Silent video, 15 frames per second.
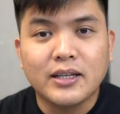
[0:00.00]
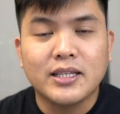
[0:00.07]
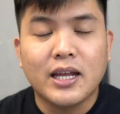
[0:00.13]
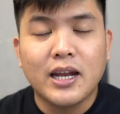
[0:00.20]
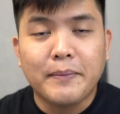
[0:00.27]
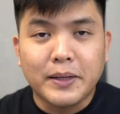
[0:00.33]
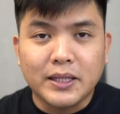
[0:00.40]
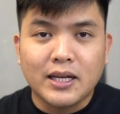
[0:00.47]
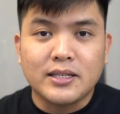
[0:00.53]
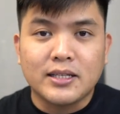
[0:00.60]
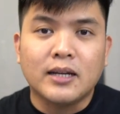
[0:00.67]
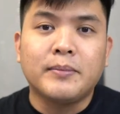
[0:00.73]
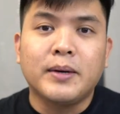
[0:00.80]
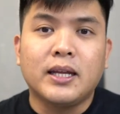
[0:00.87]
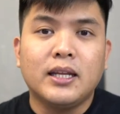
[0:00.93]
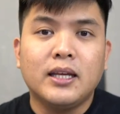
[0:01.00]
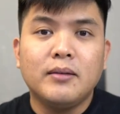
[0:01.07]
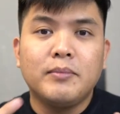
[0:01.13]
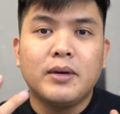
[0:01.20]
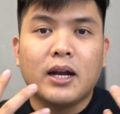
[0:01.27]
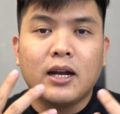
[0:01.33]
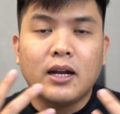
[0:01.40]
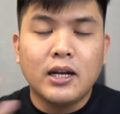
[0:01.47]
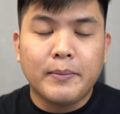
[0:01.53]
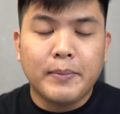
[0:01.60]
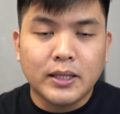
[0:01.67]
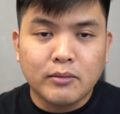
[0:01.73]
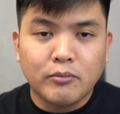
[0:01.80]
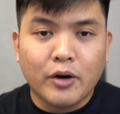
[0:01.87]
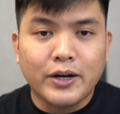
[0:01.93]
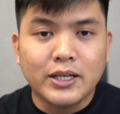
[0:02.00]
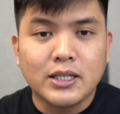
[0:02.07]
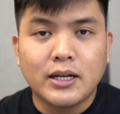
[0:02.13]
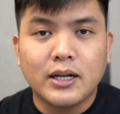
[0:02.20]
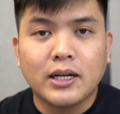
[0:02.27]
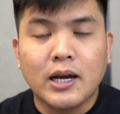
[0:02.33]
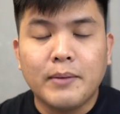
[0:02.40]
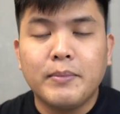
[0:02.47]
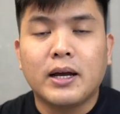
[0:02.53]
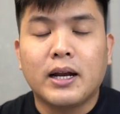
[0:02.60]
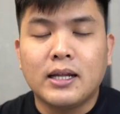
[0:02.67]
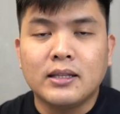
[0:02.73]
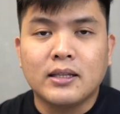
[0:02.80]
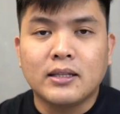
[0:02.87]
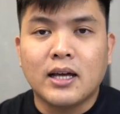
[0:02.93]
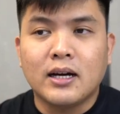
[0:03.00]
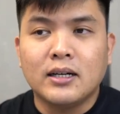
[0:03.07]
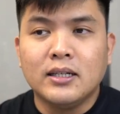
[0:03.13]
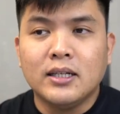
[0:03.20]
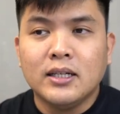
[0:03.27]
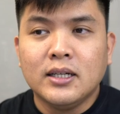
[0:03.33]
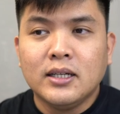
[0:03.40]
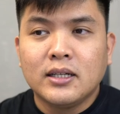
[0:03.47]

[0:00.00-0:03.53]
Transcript: yang saya dapatkan selama ini biar Anda dapat wawasan dan gambaran tentang